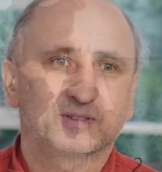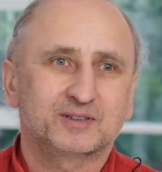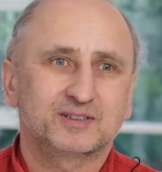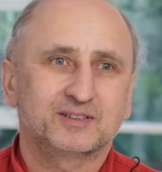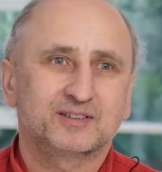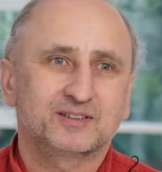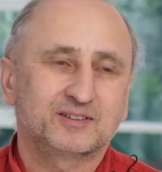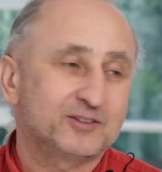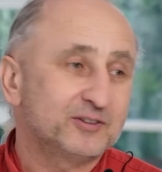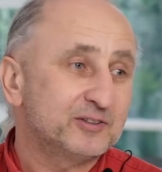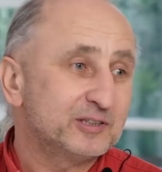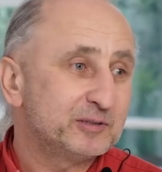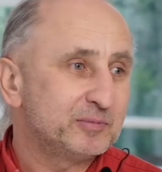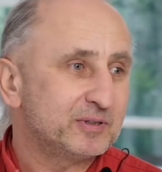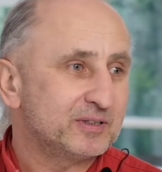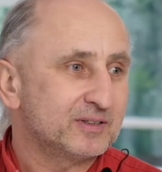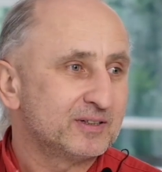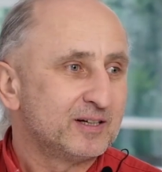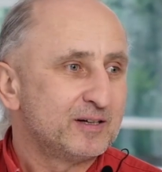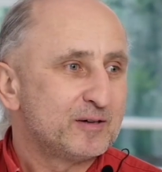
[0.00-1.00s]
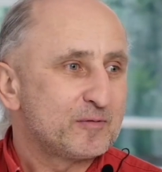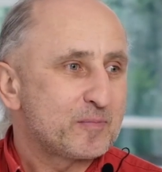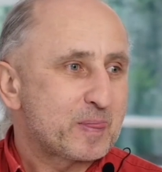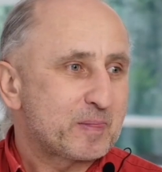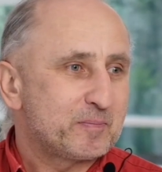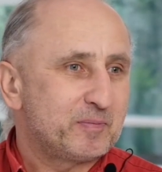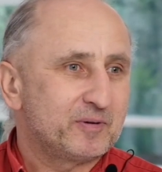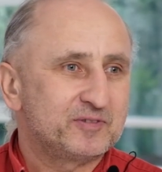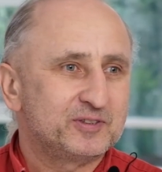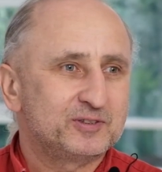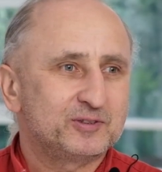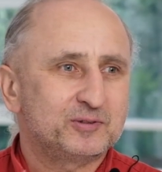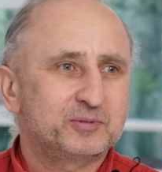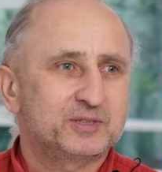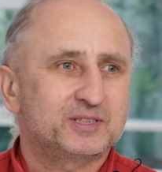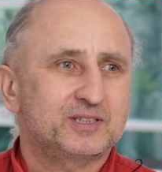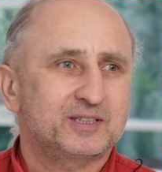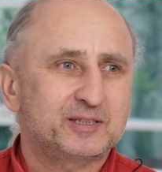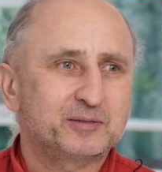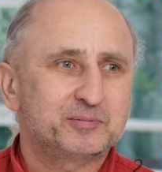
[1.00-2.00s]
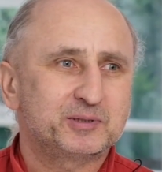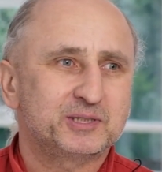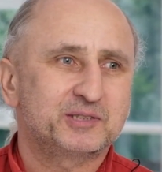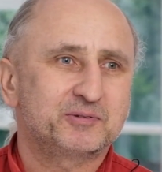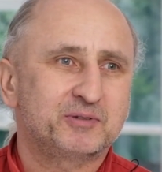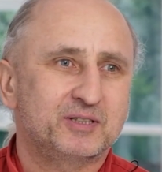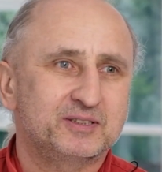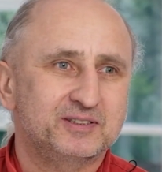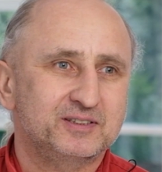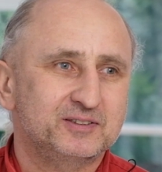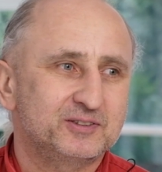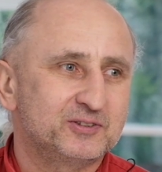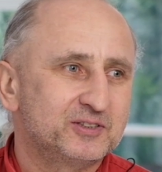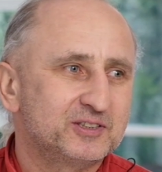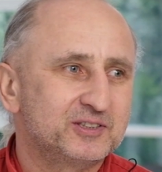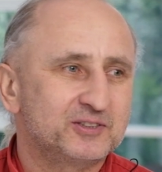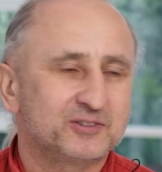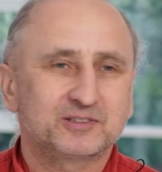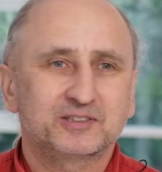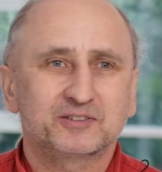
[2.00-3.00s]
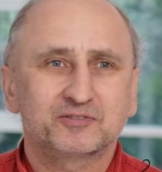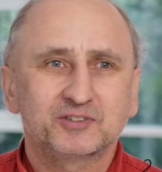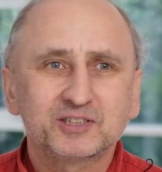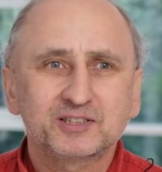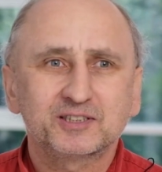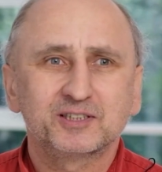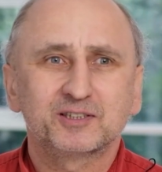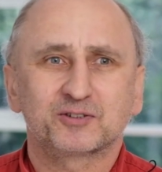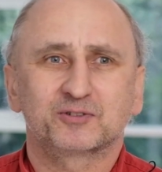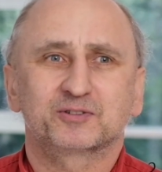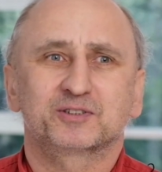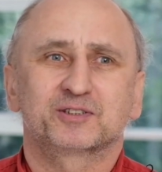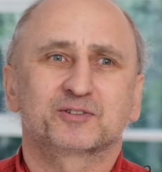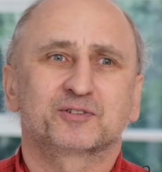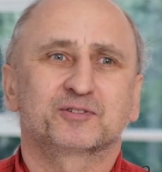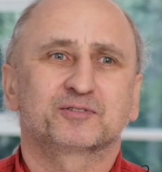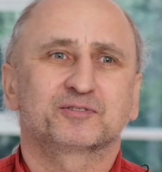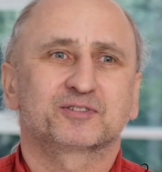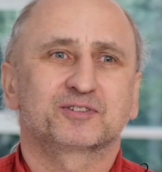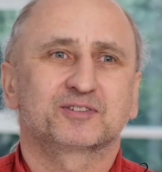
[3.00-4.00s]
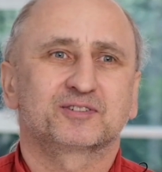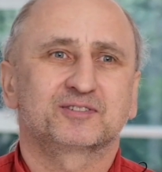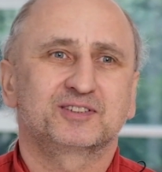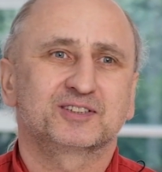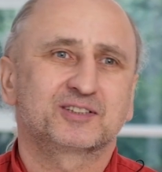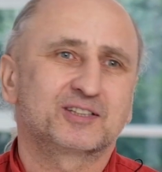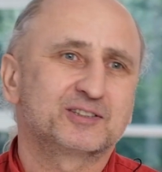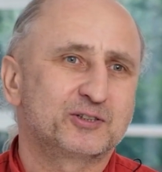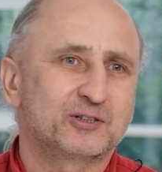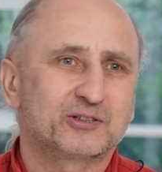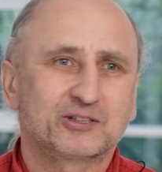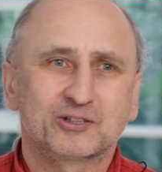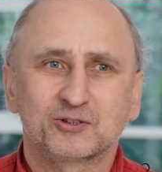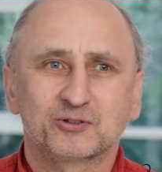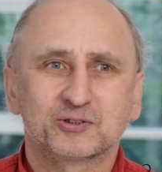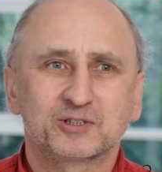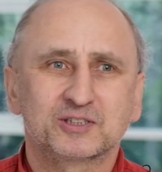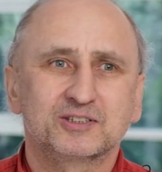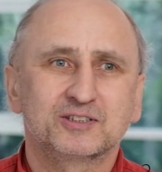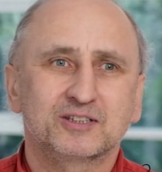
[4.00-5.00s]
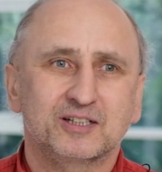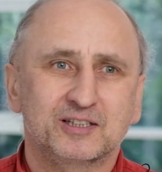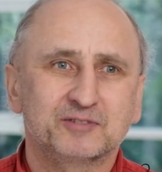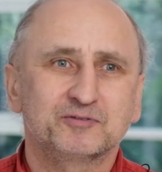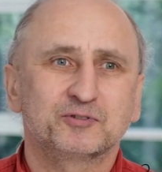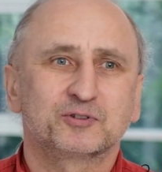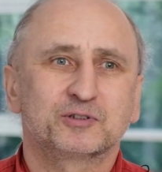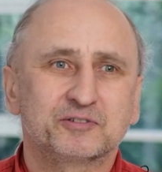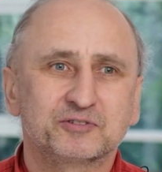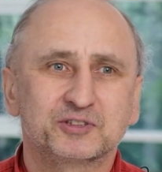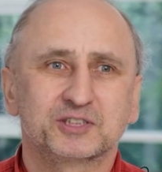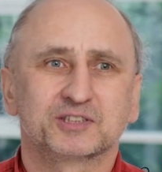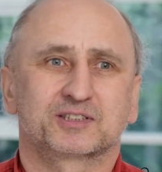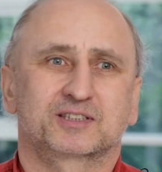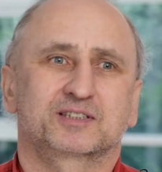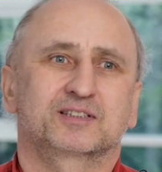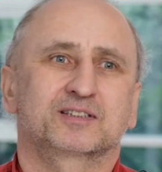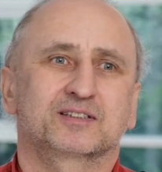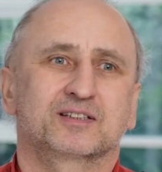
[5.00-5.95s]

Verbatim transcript: I, I to chyba powinno być takie przesłanie dotyczące wszystkich rolników, nie tylko ekologicznych, ale w ogóle wszystkich.